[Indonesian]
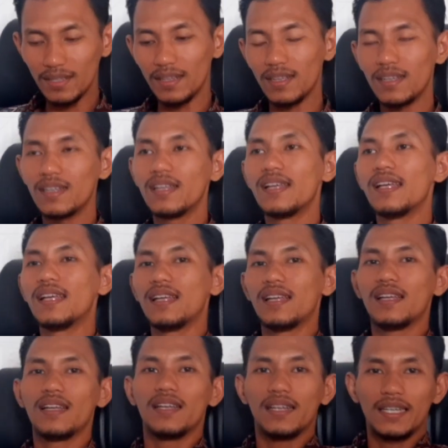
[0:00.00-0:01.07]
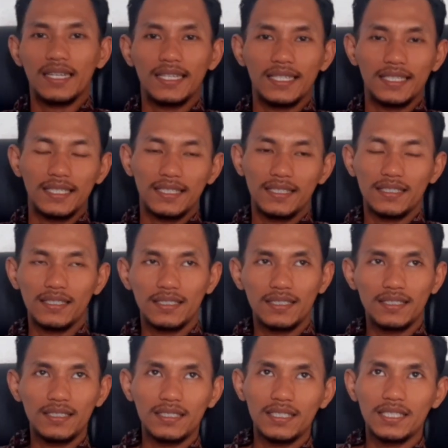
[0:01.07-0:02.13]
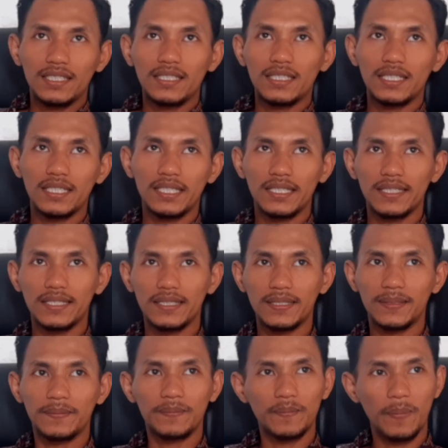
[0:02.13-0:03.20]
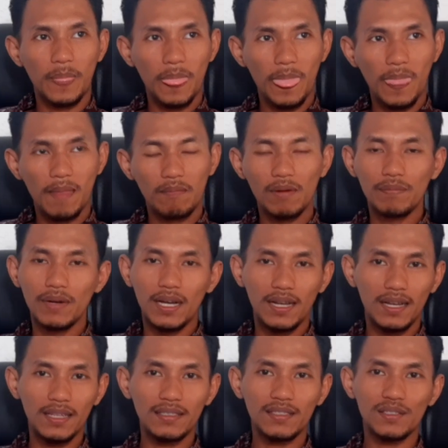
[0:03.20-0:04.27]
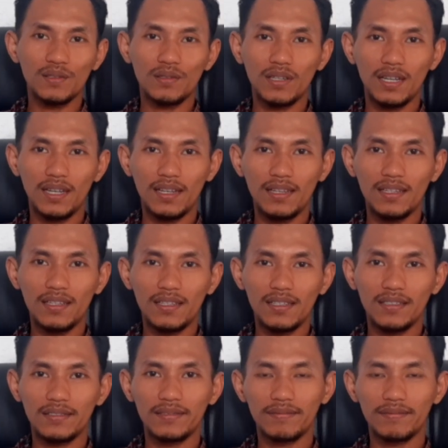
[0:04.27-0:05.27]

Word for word: Ya. Uh, membahas soal